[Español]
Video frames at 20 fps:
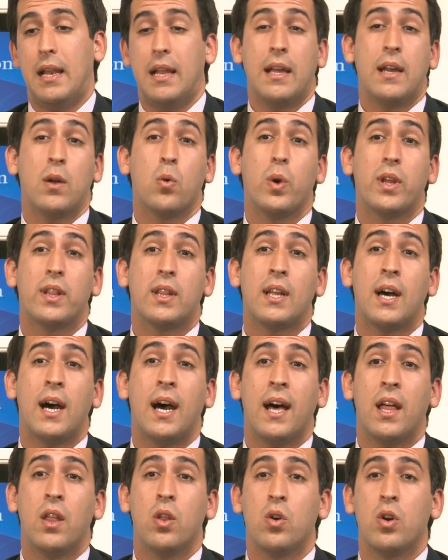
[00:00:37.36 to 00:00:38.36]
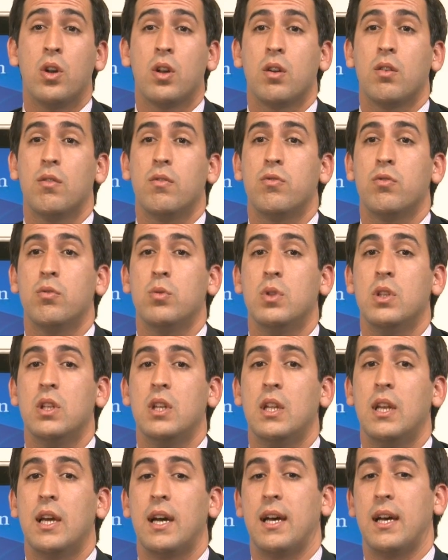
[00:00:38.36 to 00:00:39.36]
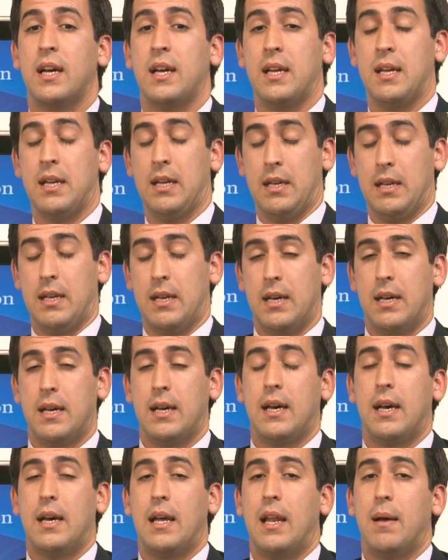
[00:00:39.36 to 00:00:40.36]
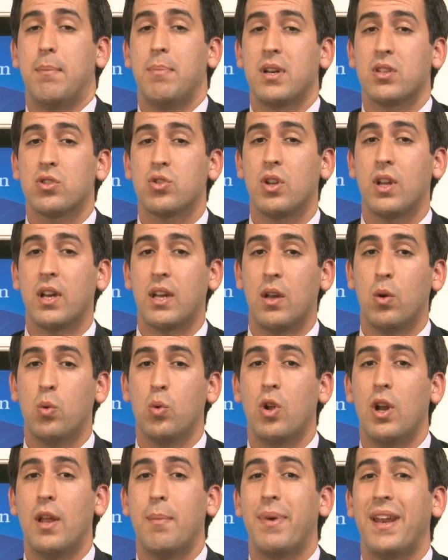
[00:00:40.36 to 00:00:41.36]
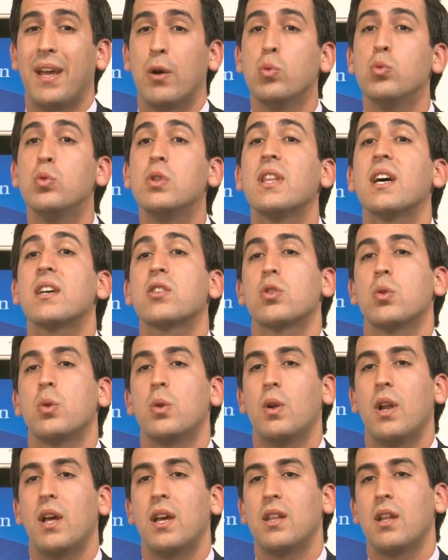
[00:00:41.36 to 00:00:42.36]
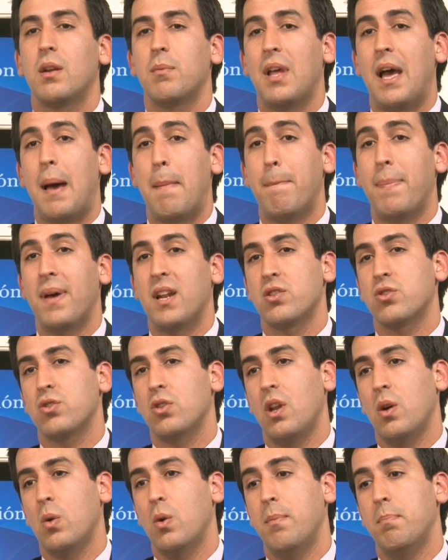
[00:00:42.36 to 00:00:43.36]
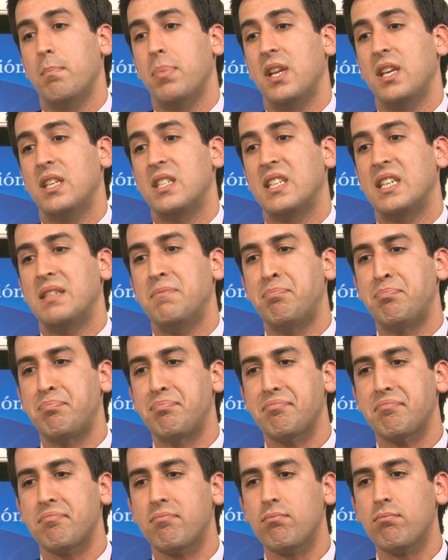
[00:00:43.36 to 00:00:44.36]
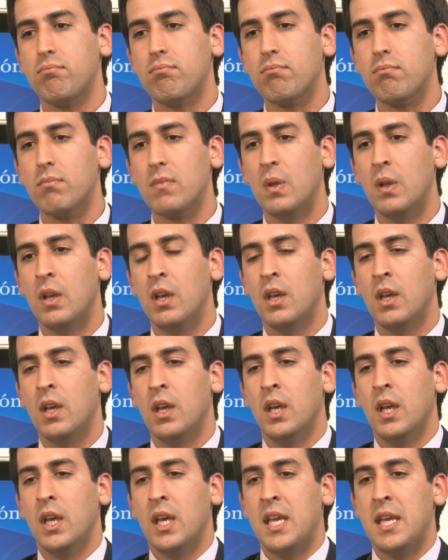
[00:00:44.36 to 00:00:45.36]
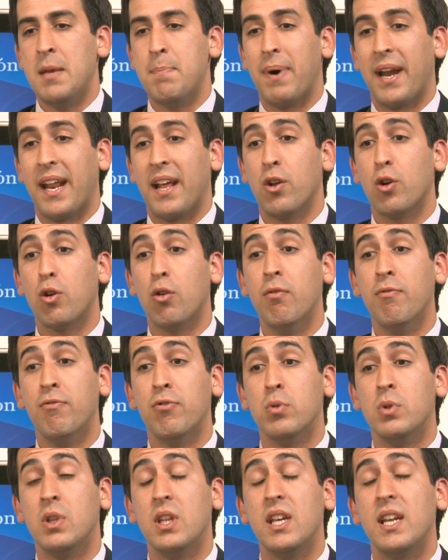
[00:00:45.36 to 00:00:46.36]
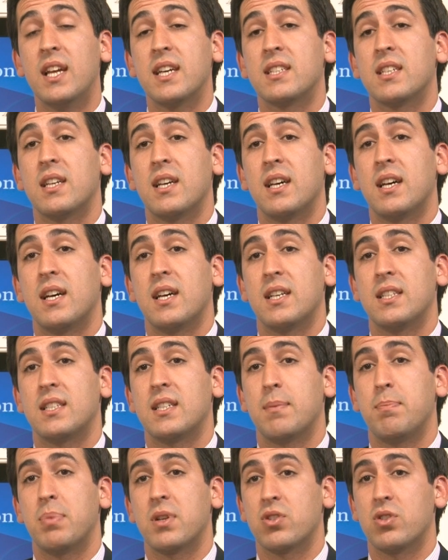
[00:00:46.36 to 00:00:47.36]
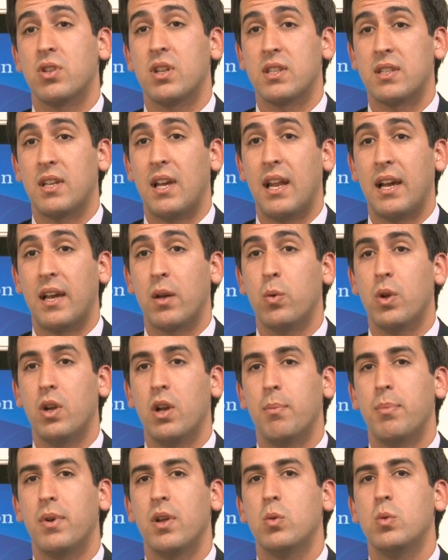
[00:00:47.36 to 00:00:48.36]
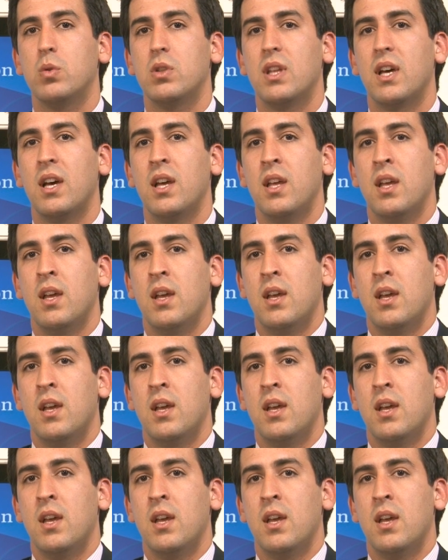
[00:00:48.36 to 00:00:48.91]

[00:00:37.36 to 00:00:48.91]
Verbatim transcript: encuestado, en confundir a, la persona que uno le pregunta sobre una determinada persona o empresa. Y para no confundir a esas personas a las que uno le pregunta,